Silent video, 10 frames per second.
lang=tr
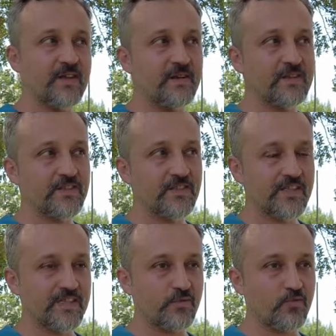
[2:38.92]
da 6.
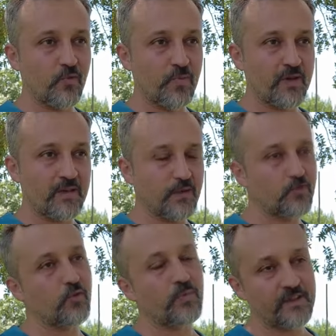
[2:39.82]
nesiliz bu topraklarda. Bu
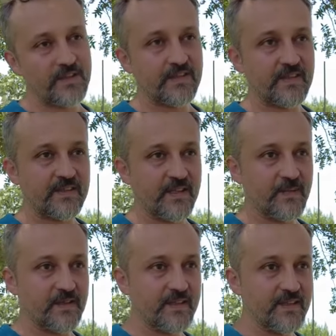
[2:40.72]
toprakları hiç satın
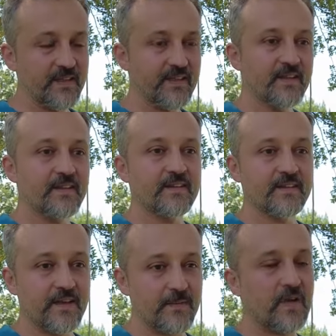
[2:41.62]
almadık.
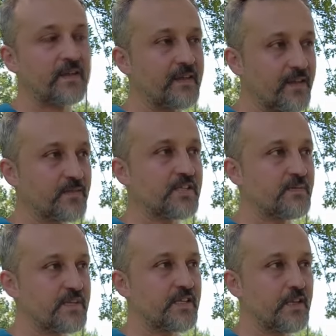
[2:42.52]
Ee, hep
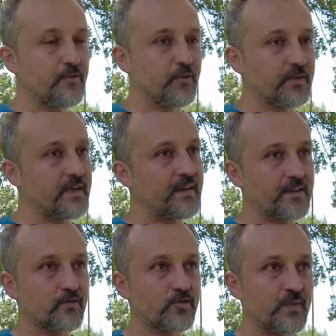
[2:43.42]
atalarımızdan bize devir oldu.
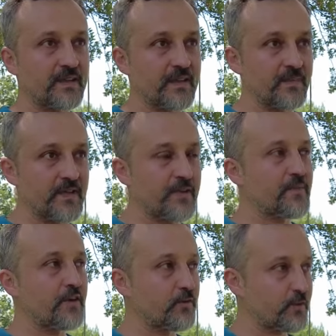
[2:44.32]
Neredeyse Osmanlı'dan beri
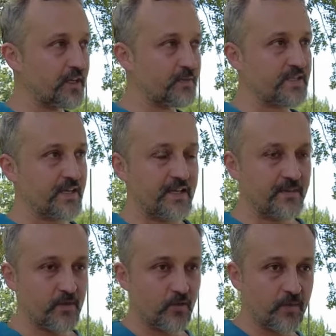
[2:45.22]
hep devir olarak bize
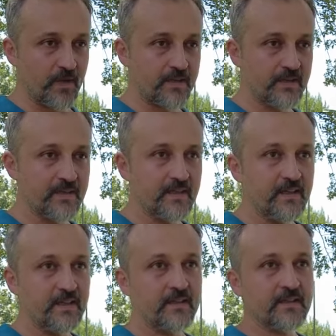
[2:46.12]
gelen bir topraklar.
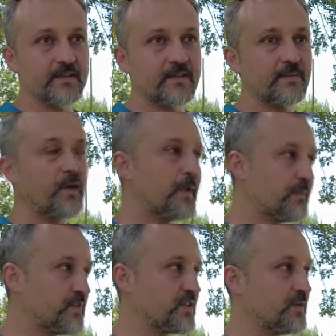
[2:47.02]
Ee,
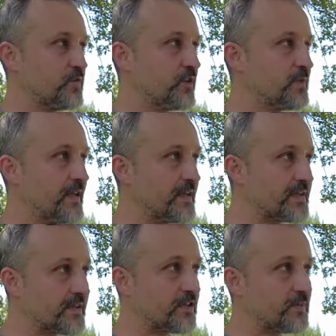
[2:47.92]
babam işte burada bir
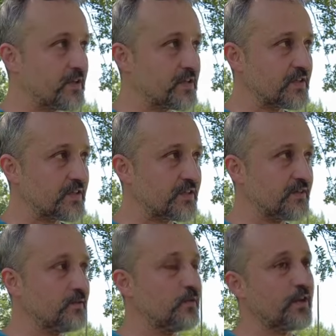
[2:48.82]
tesis açmaya
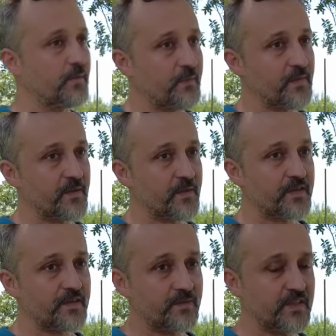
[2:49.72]
çalıştı. O
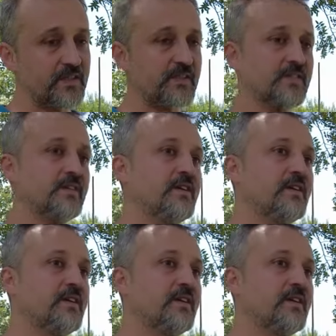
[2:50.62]
tamamlayamadı. Biz